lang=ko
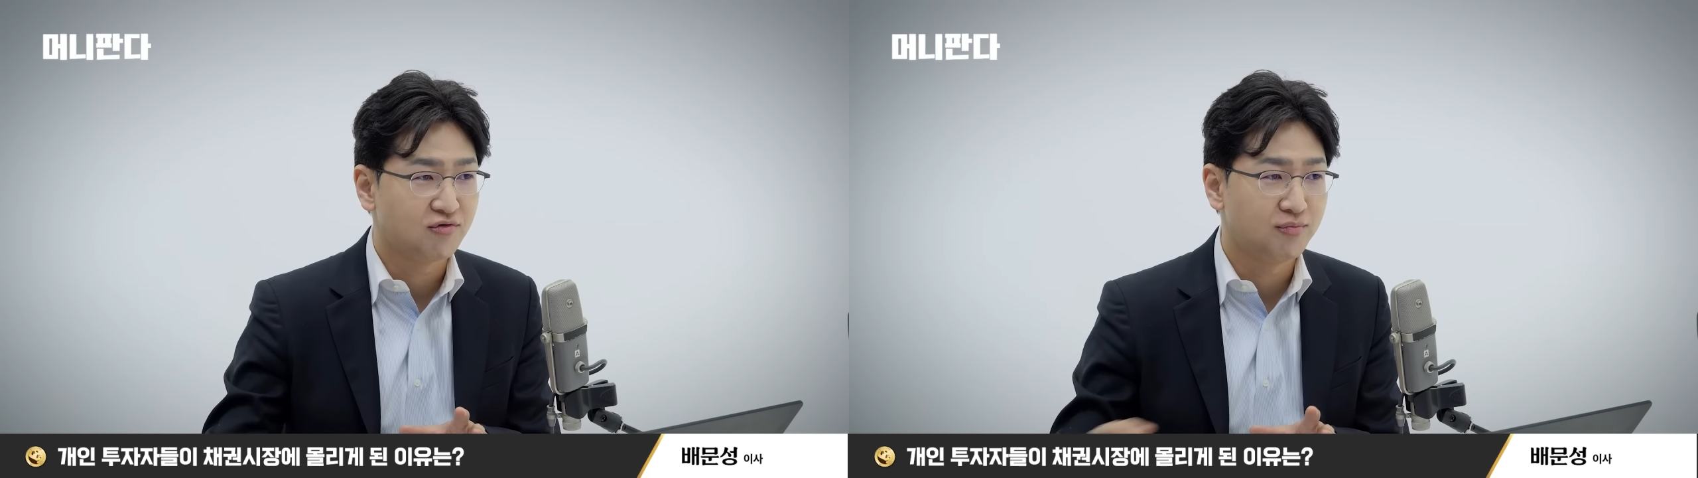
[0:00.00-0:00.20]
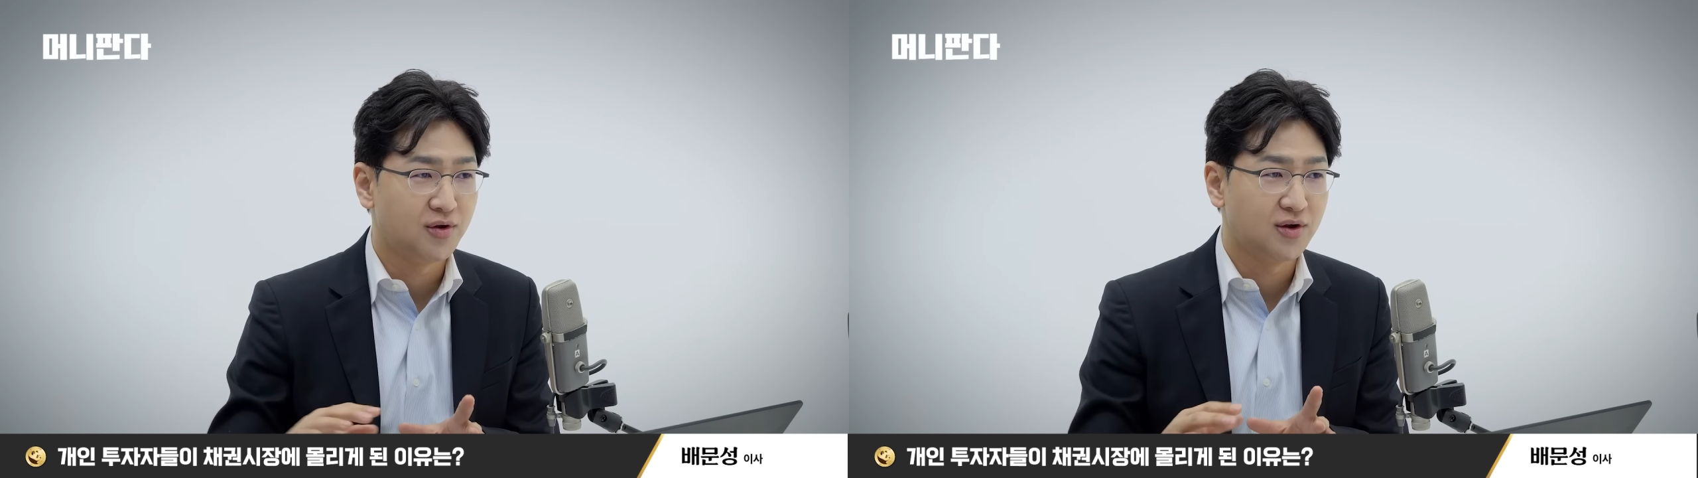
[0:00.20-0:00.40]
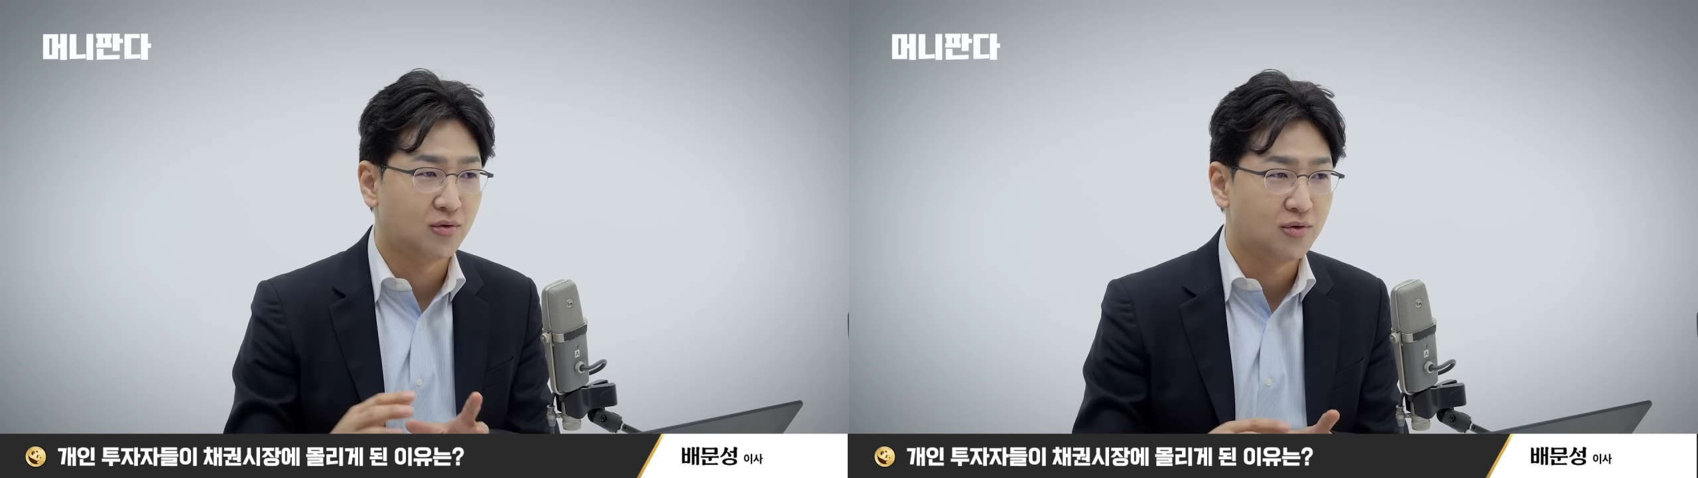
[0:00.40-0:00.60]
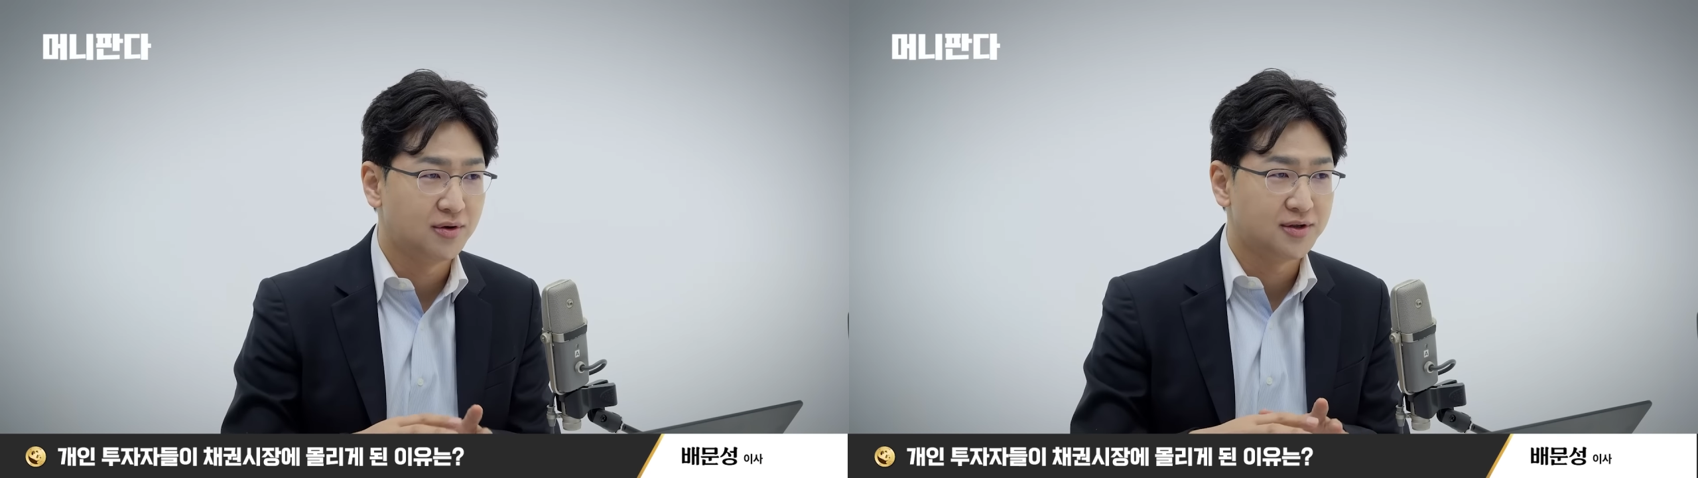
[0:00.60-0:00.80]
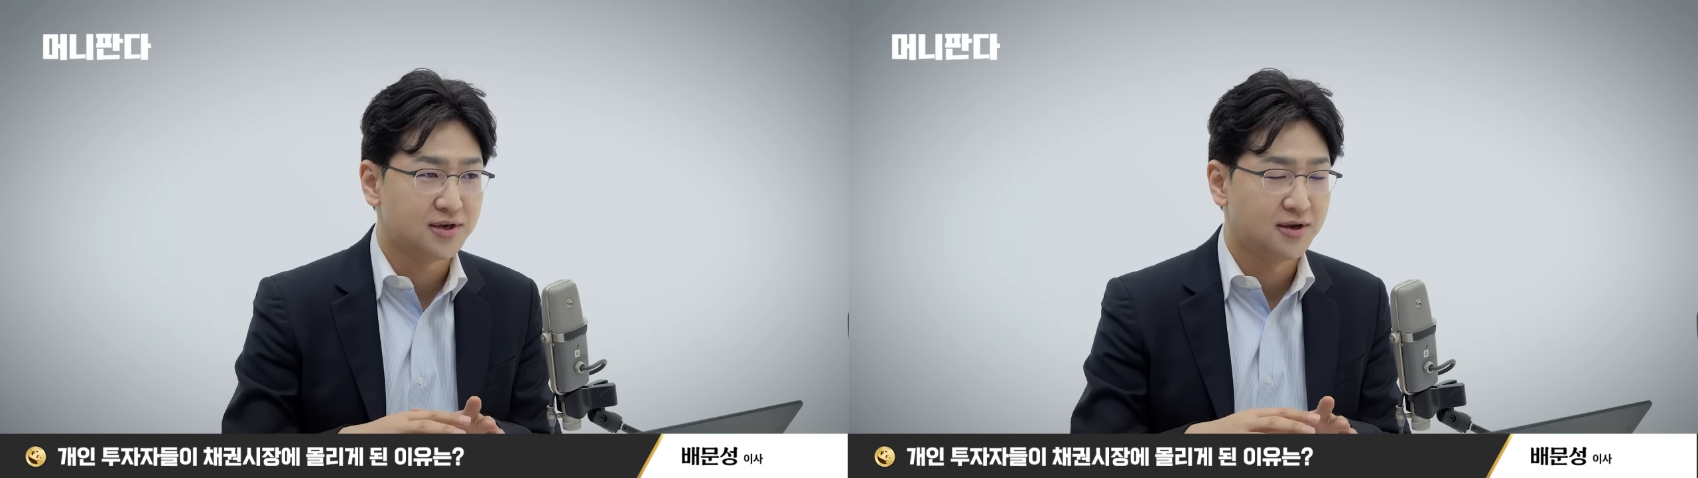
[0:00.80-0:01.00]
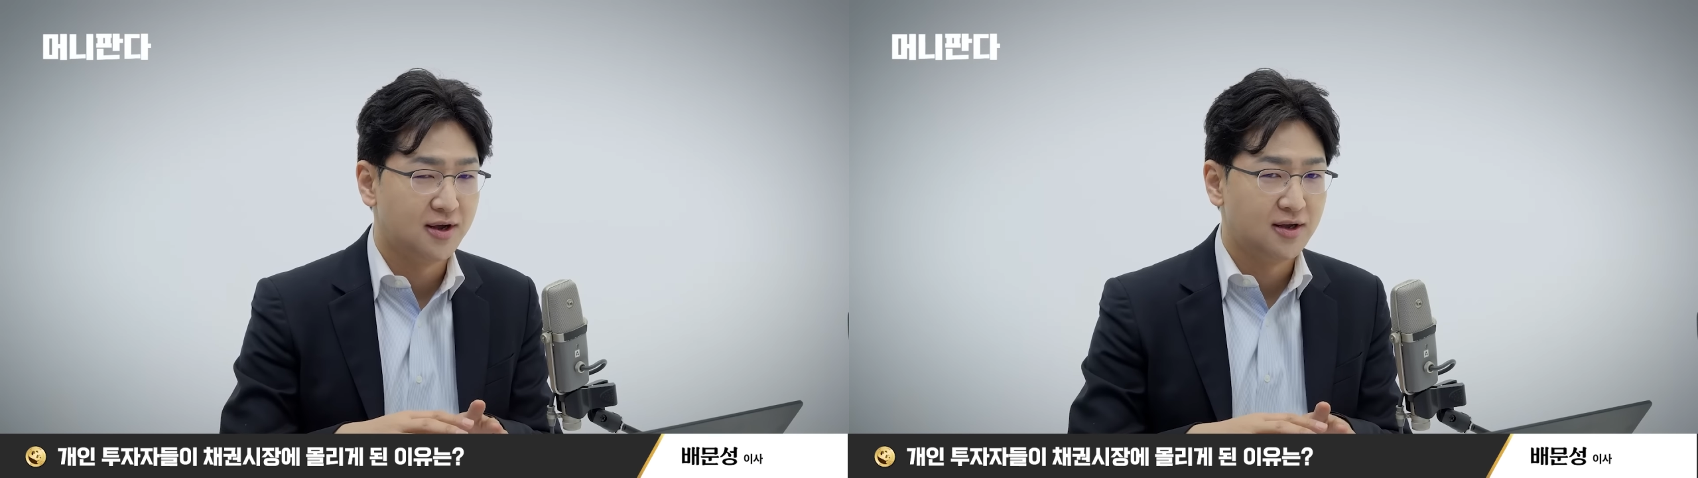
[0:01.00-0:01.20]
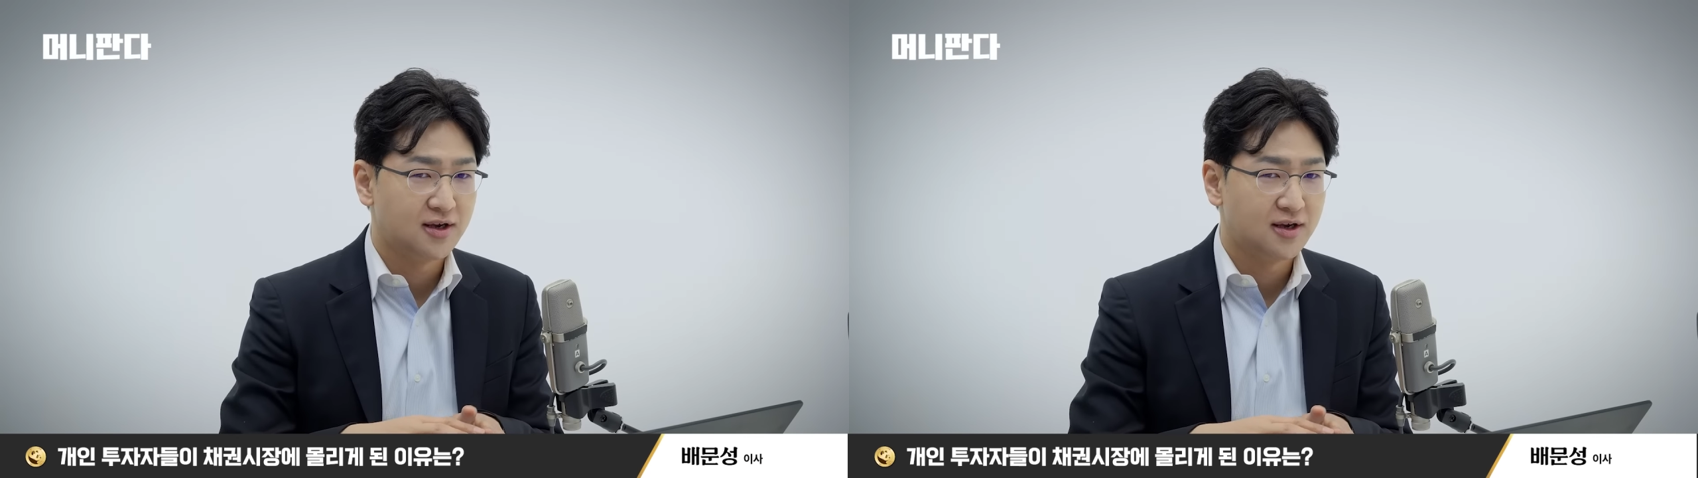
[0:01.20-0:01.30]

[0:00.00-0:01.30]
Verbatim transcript: 국면이고 네. 이제 네.